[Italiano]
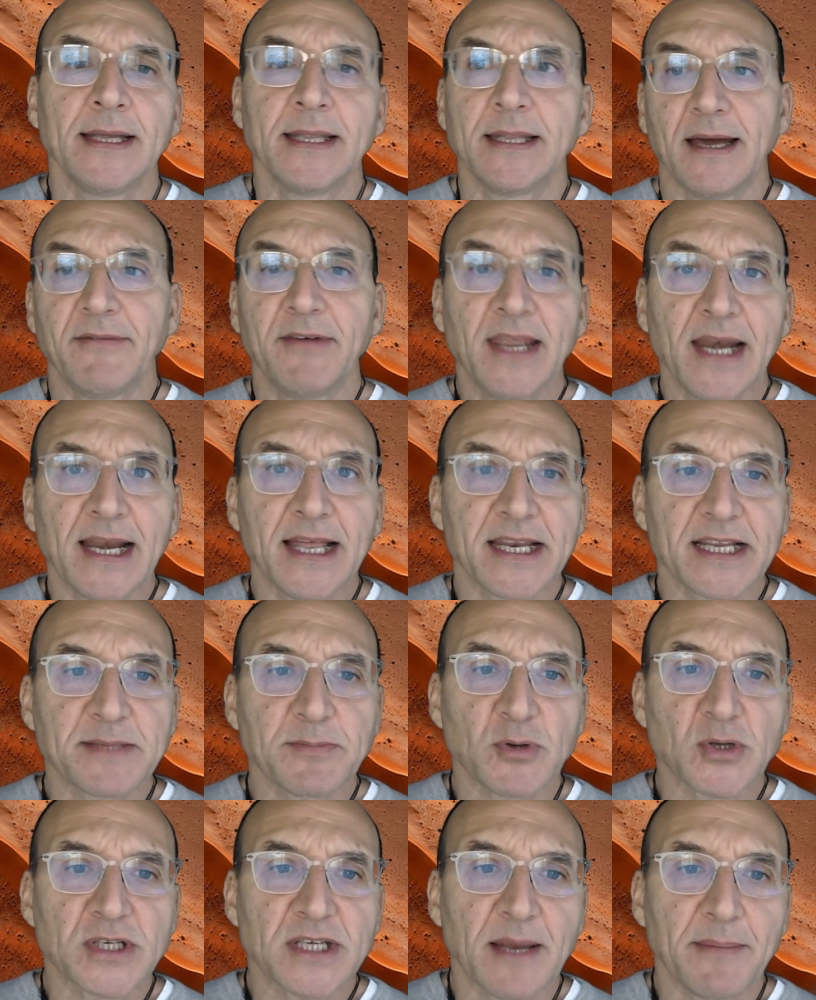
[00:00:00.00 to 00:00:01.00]
Avere la
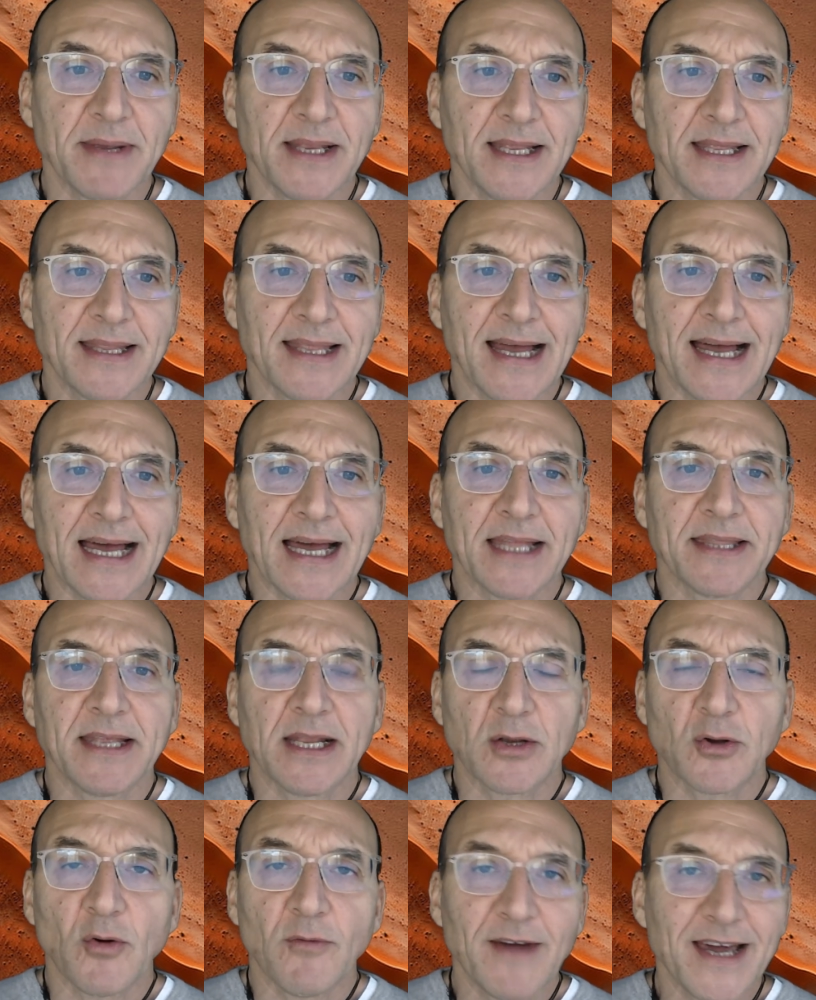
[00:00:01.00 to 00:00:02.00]
responsabilità del
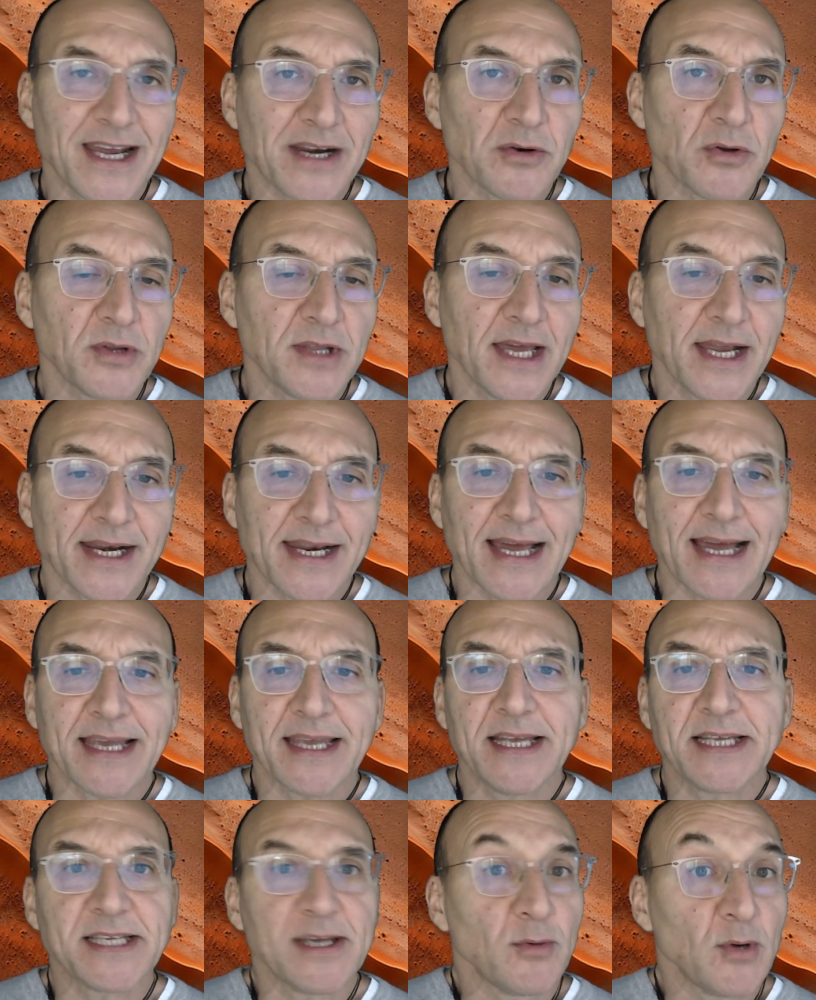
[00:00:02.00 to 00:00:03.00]
governo di
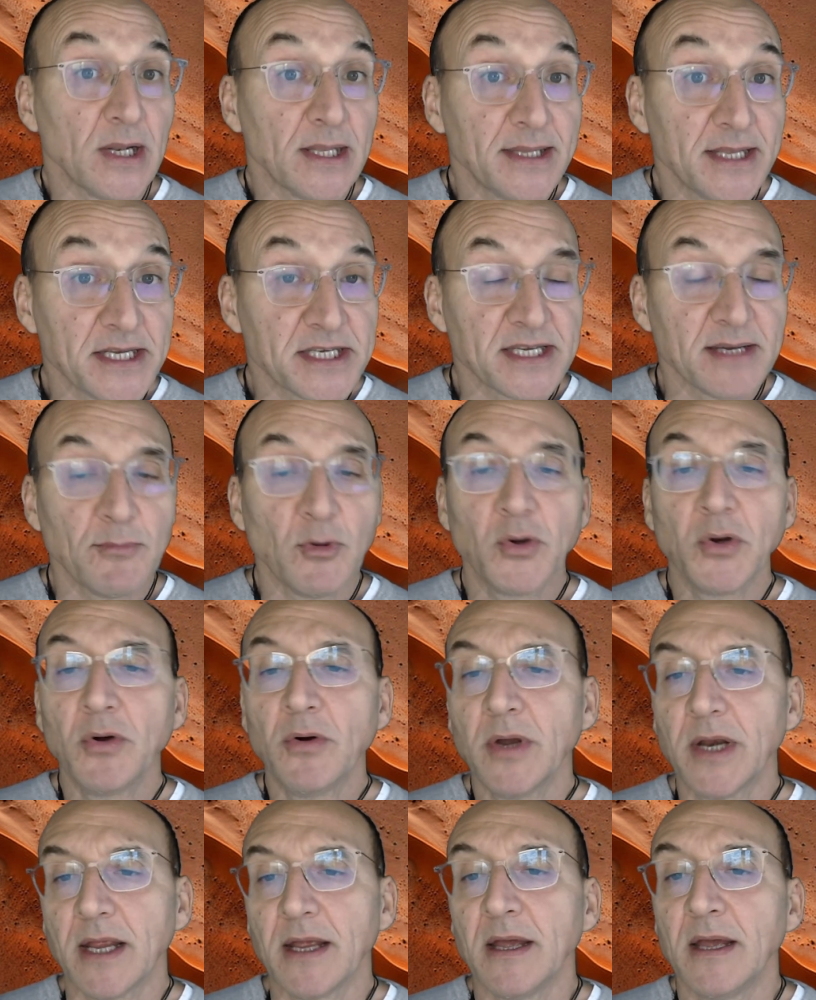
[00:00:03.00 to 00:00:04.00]
Arrakis è un altissimo
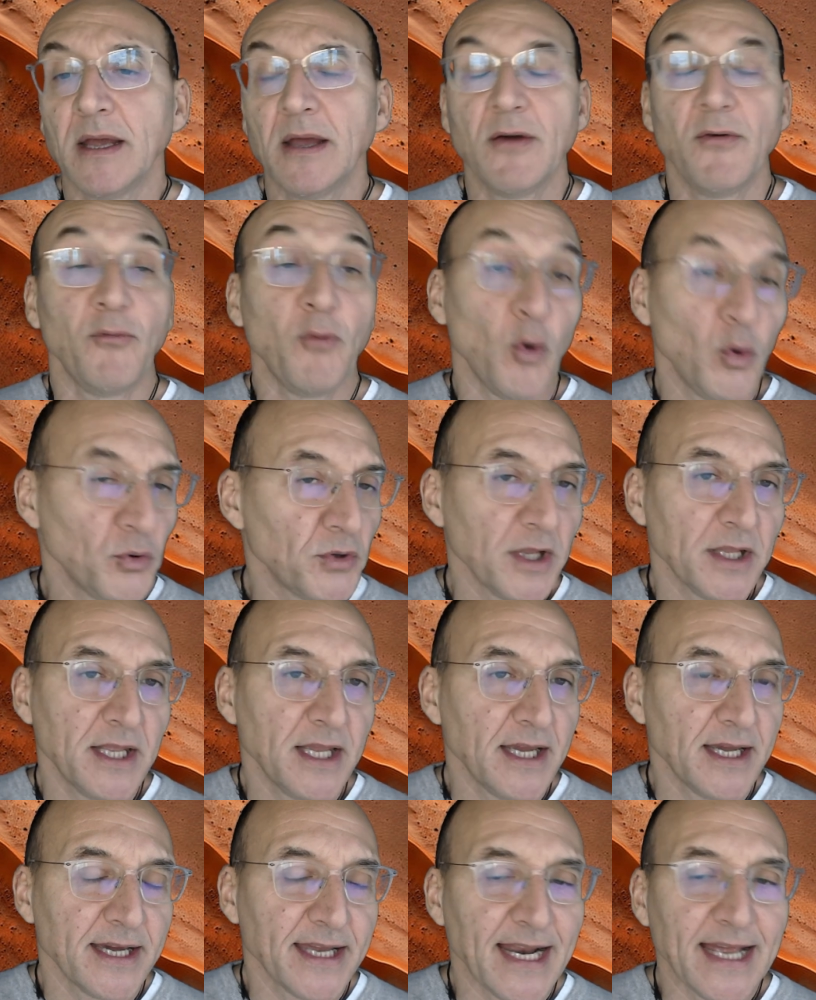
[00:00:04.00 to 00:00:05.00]
onore, fonte
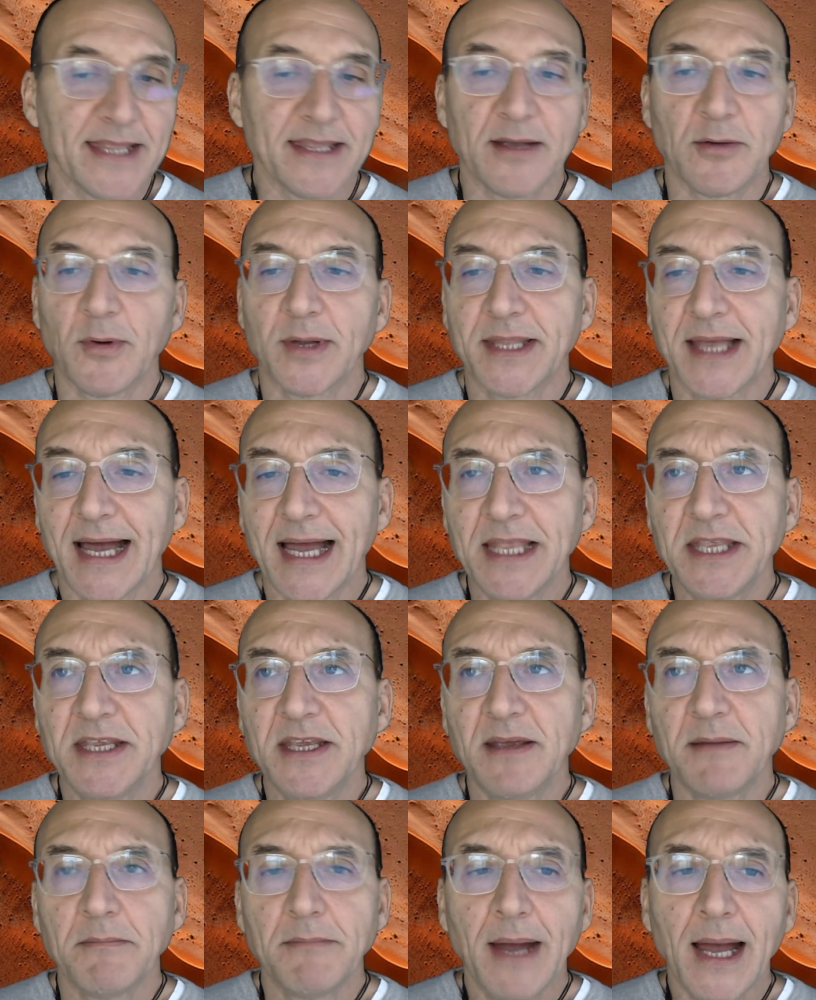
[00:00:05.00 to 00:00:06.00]
di grandi
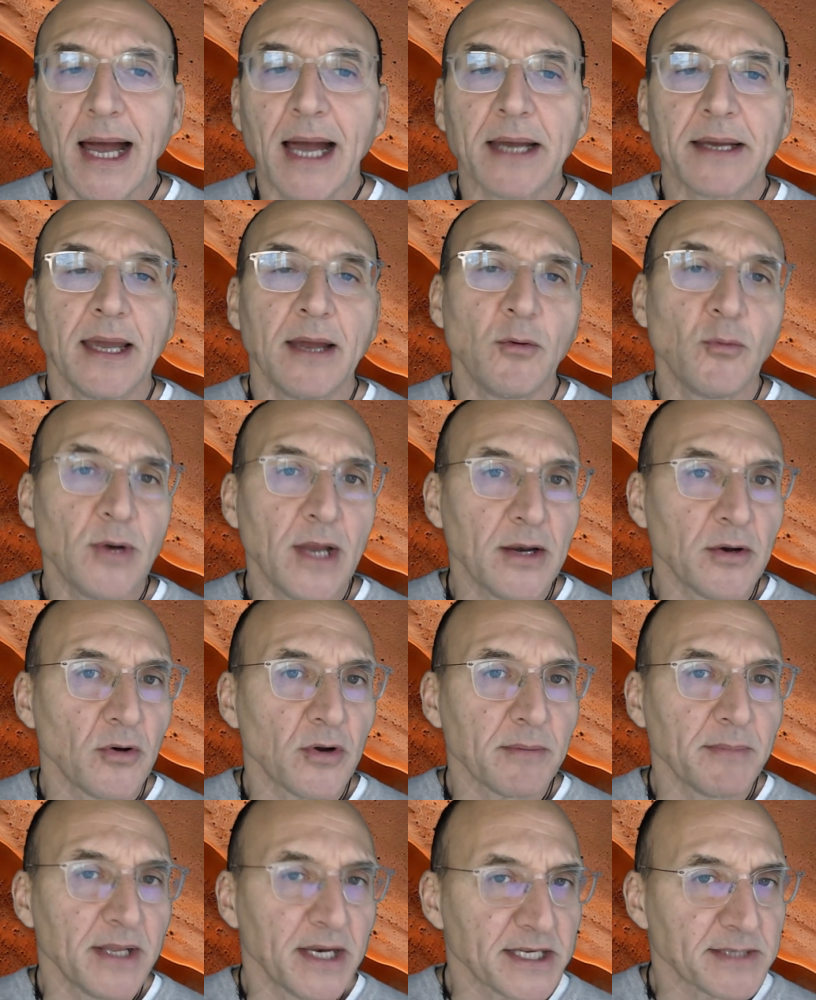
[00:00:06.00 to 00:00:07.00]
guadagni, ma anche
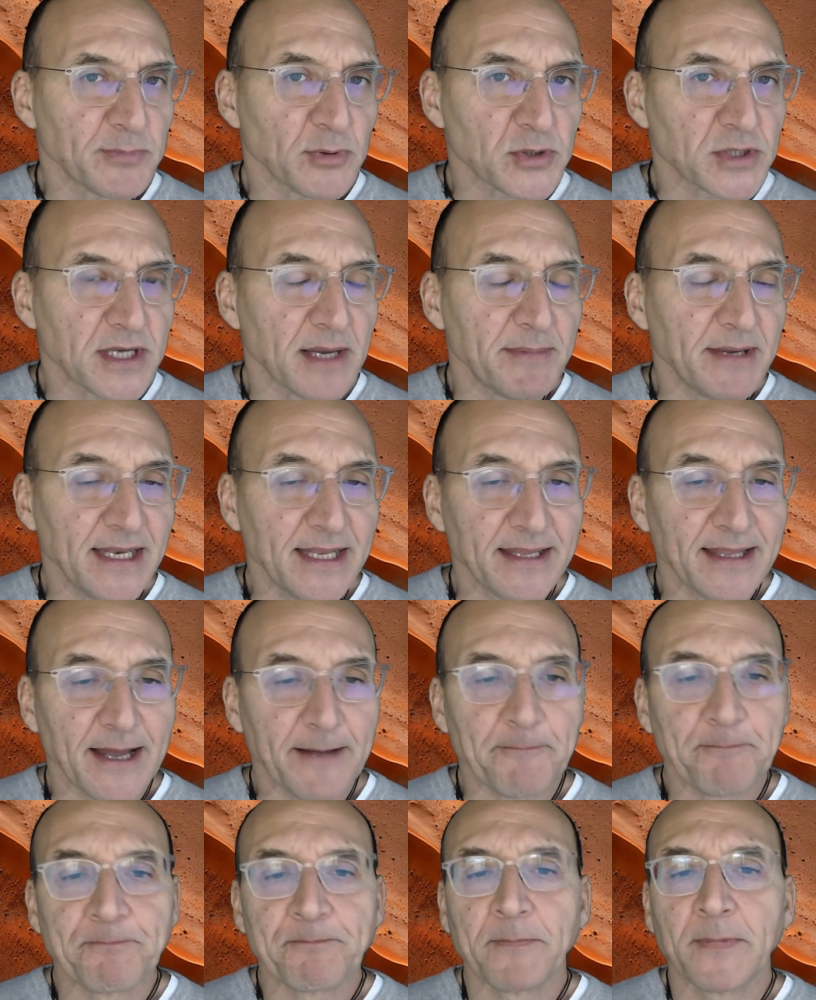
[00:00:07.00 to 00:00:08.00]
un'enorme
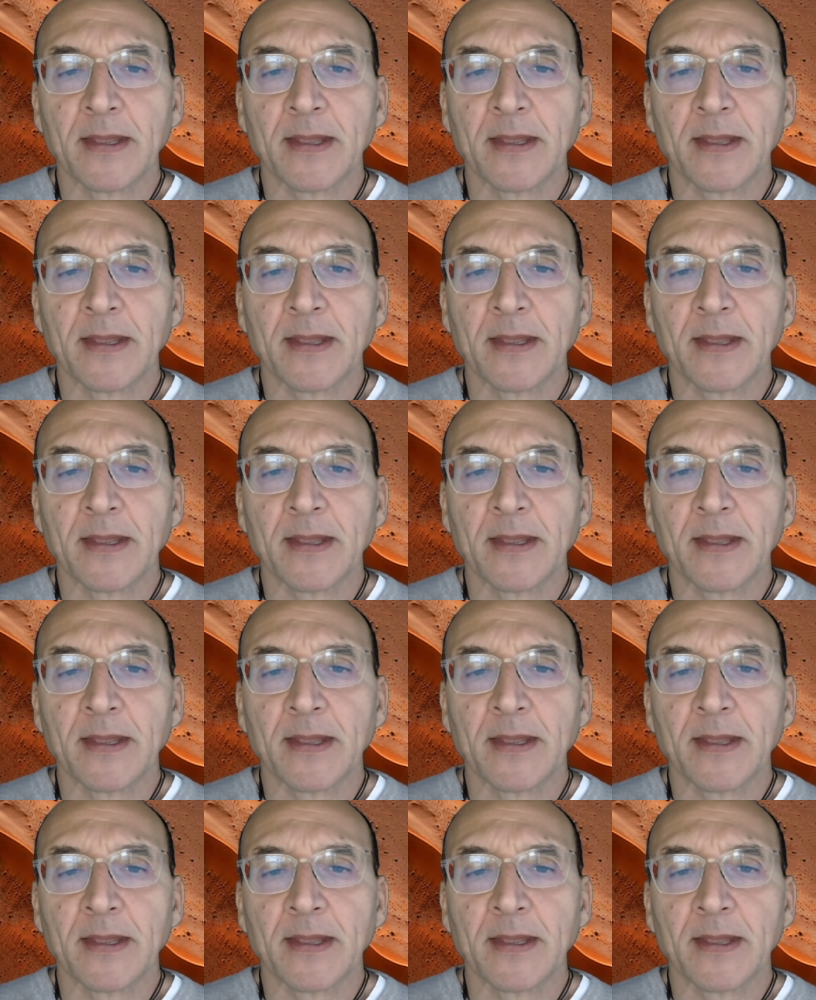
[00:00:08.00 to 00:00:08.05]
responsabilità.